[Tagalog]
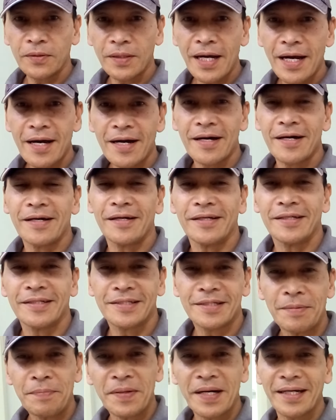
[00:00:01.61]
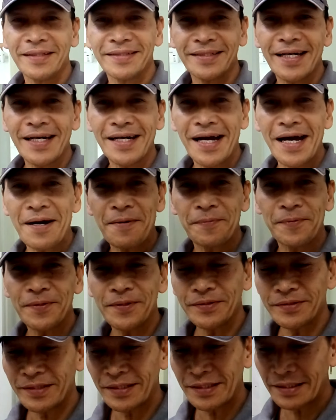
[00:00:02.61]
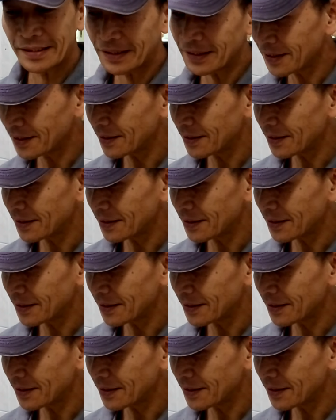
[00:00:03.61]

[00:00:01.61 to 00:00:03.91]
Hello guys! Magandang hapon!